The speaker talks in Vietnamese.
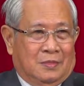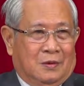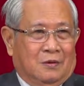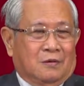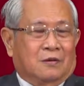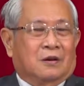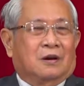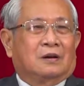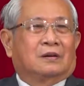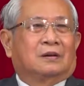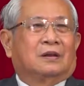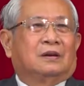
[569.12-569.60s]

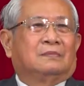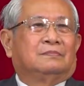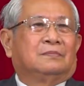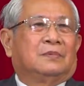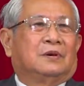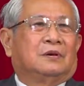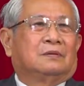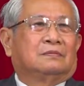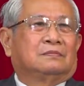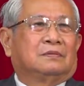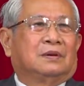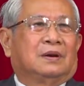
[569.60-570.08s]
tôi còn là
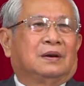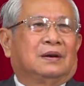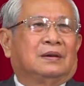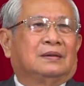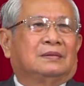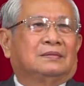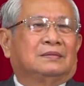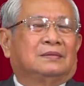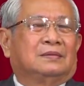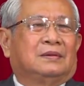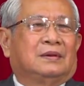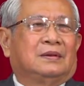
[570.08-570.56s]
một
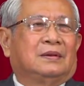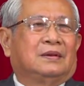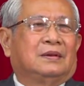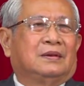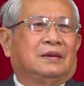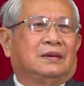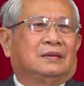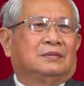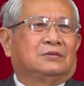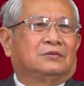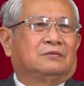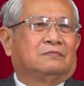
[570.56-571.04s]

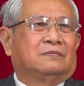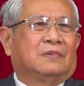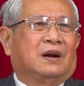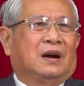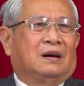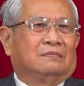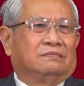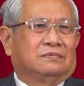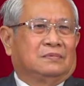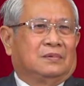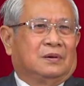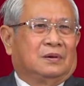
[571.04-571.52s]
thanh niên ở trung
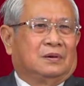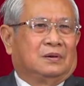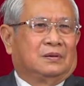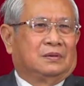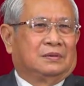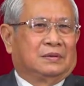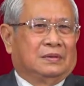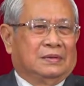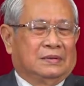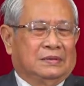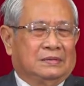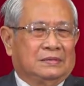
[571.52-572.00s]
học
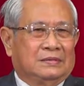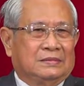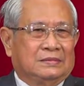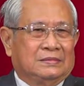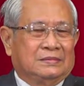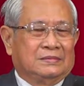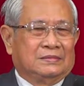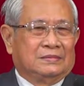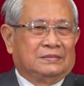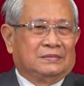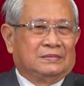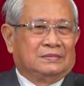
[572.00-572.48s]
thôi,
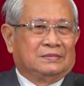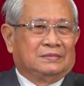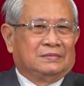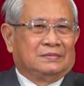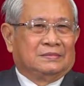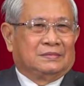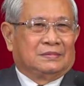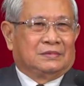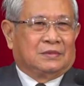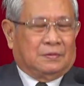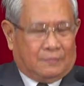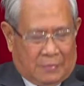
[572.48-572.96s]

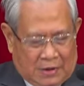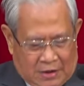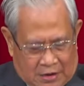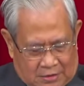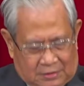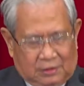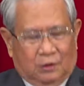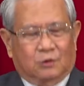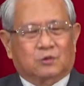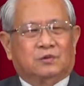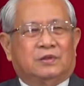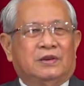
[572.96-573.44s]
nhưng mà
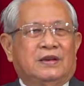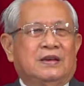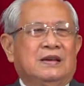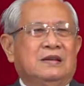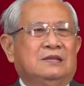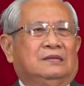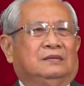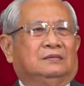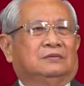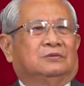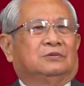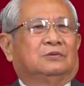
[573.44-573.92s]
lần đầu
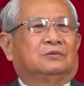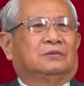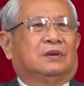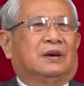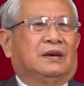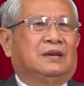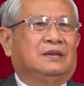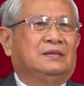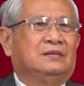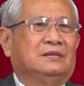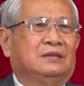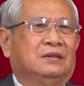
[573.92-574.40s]
tiên tôi
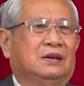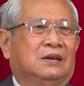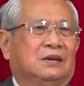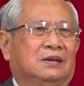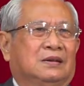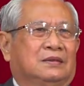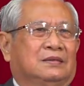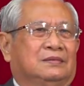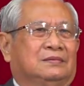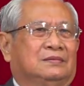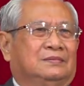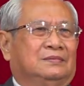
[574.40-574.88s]
thấy
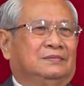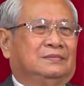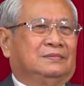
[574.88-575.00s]
được